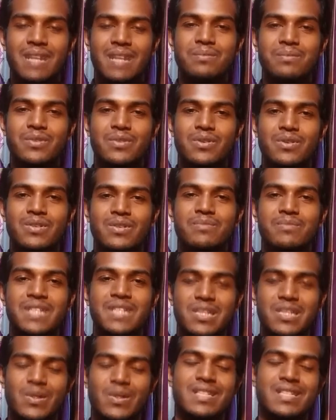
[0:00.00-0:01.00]
आपको
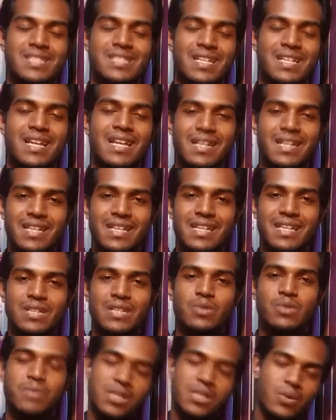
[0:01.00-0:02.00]
वीडियो अच्छी लगी है
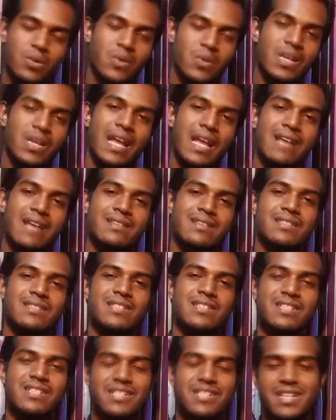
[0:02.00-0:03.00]
तो वीडियो को लाइक
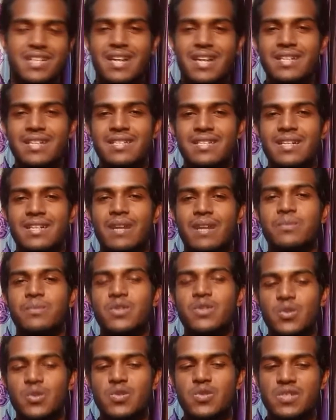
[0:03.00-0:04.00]
कीजिए शेयर कीजिएगा
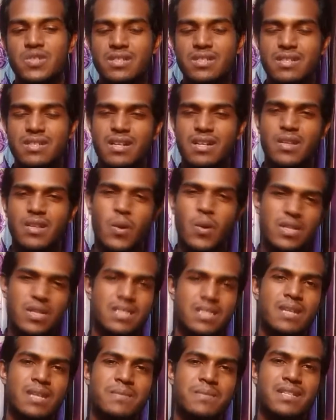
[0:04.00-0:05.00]
अपने दोस्तों के साथ और
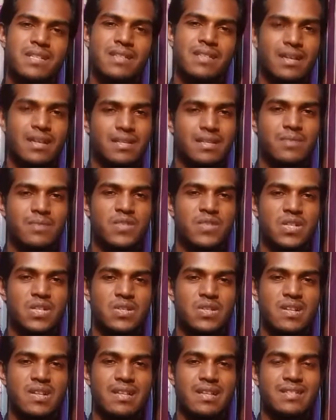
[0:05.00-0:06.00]
इस टाइप की नई नई
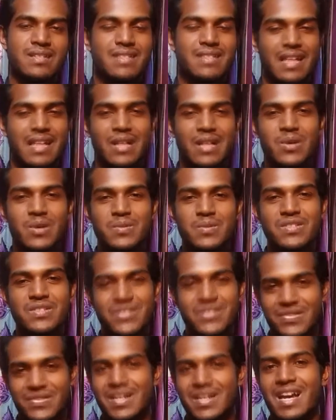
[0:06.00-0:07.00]
वीडियोज़ के लिए चैनल को भी
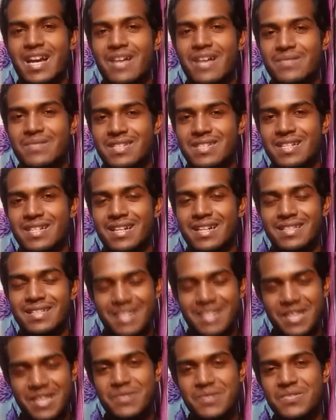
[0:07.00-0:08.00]
सब्सक्राइब कीजिएगा
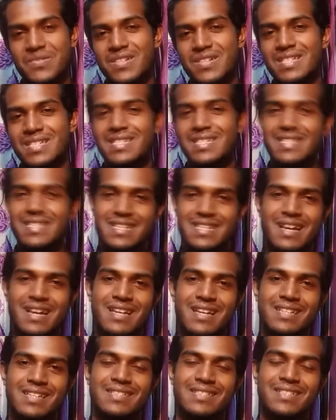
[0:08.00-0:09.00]
थैंक यू फॉर वॉचिंग जय
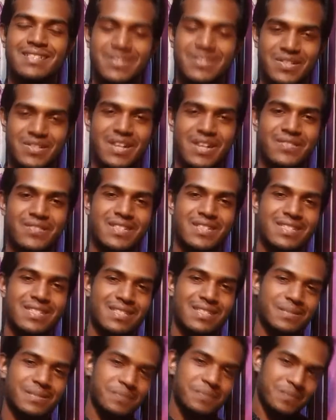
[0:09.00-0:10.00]
हिंद खुदा
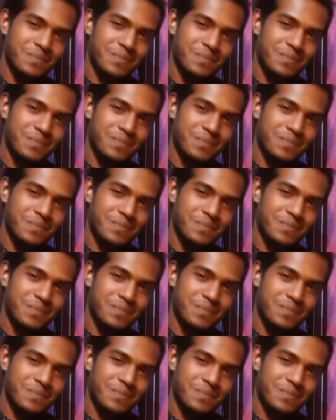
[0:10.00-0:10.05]
हाफिज़